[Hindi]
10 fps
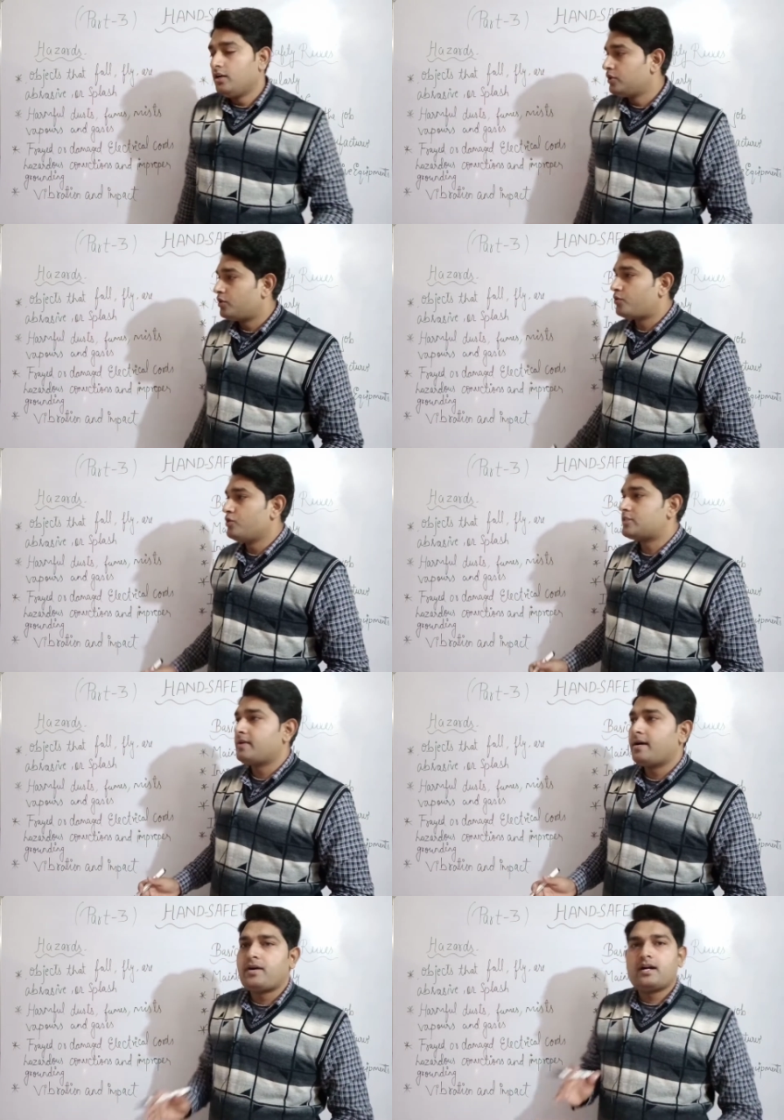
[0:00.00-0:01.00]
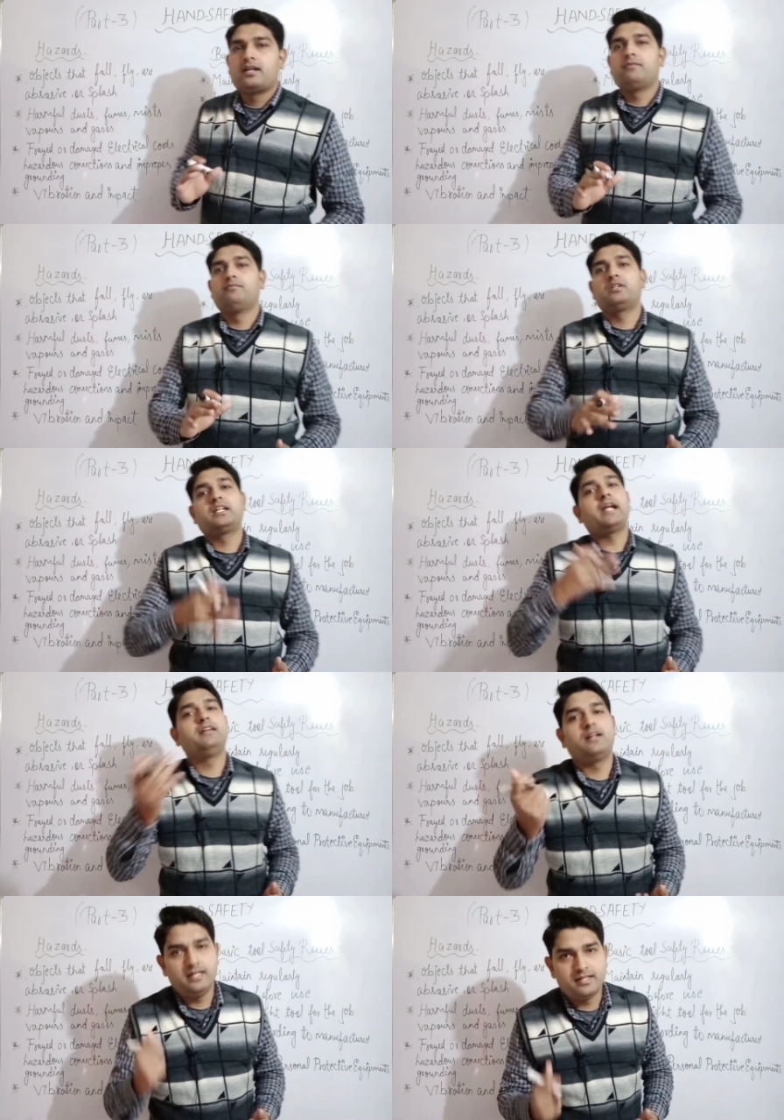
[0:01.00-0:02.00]
तो टूल्स में आप अगर हम
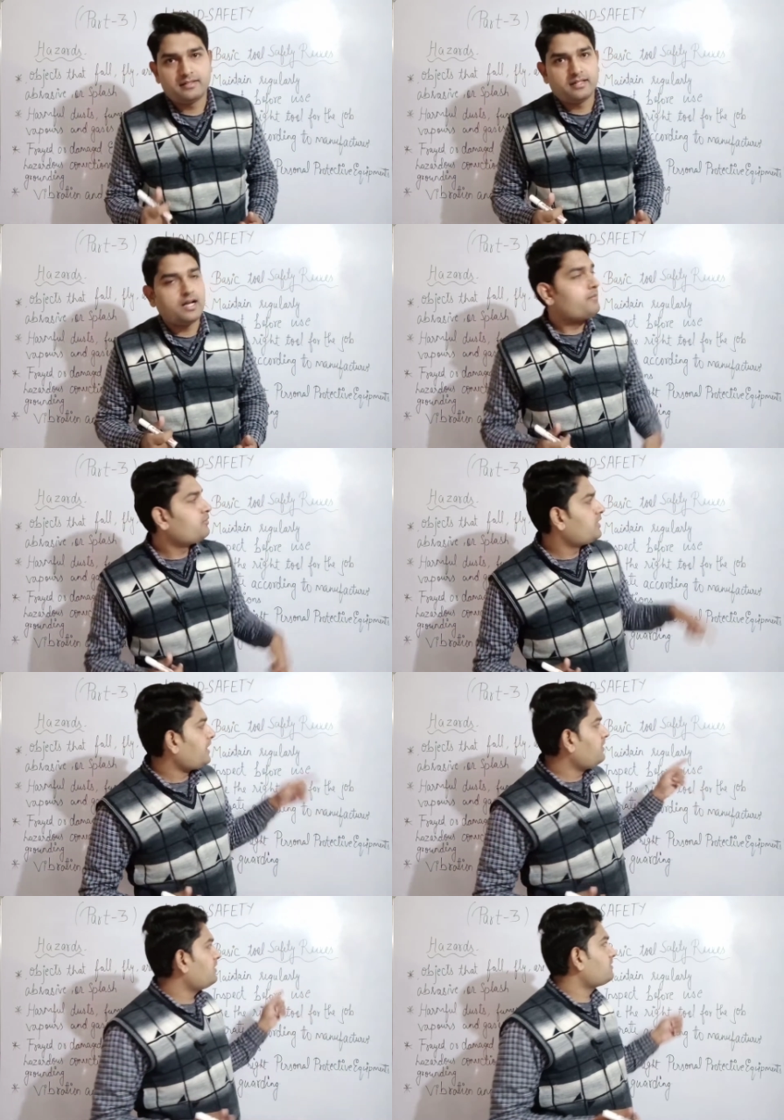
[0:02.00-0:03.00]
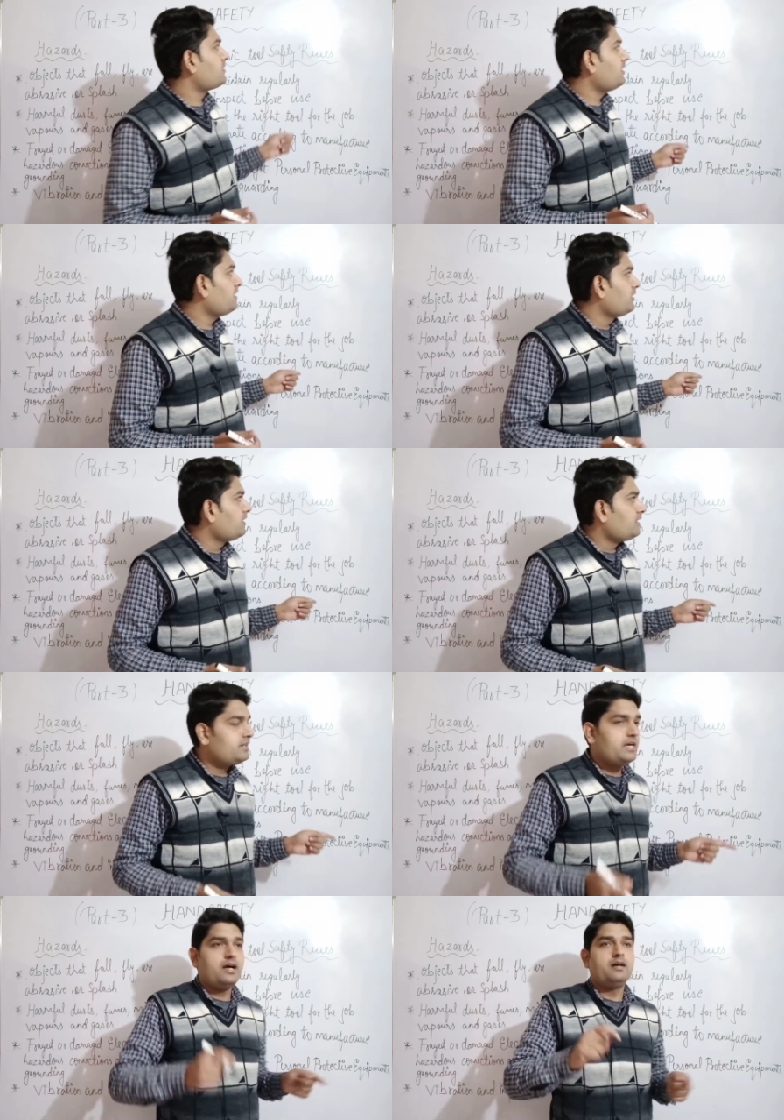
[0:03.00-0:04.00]
ग्राइंडर ले लेते हैं अब ग्राइंडर से
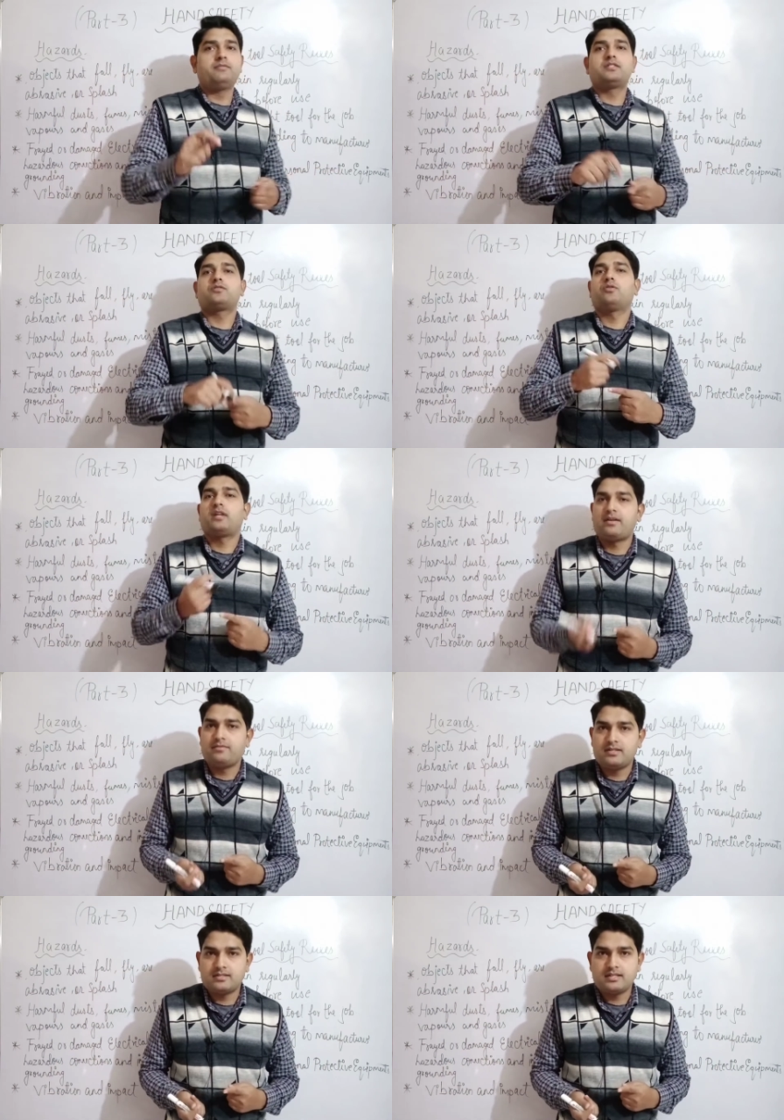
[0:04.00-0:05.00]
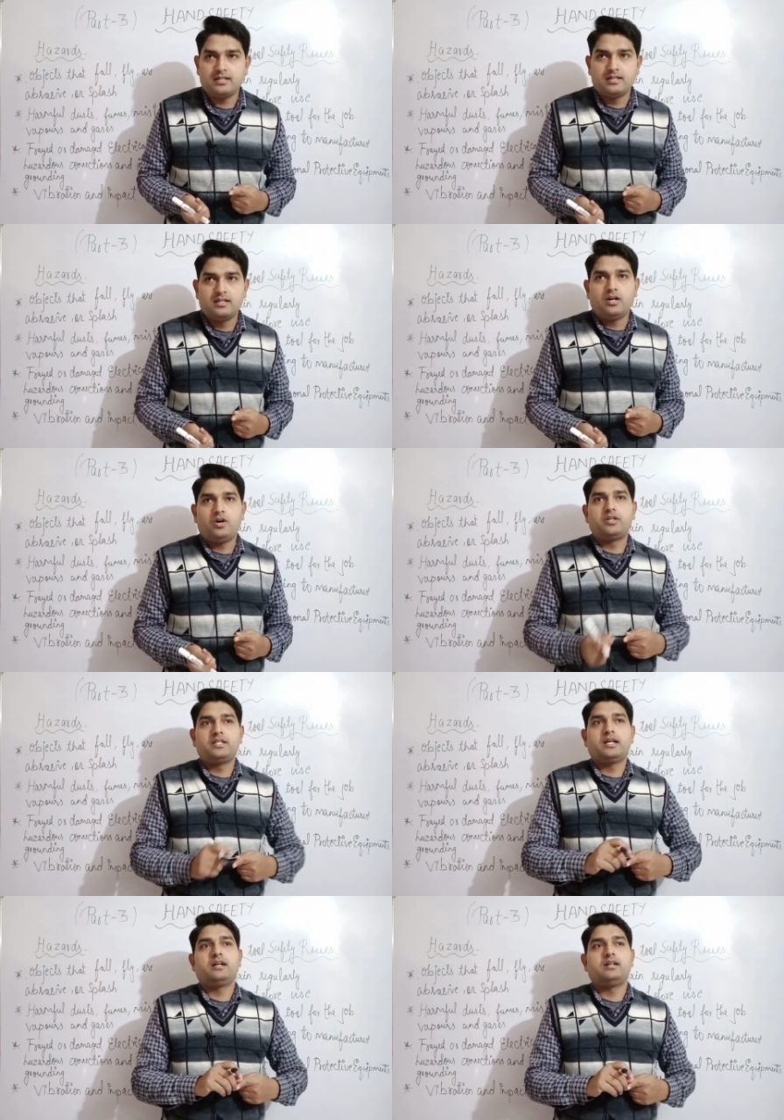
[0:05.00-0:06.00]
या हम स्क्रू ड्राइवर से और या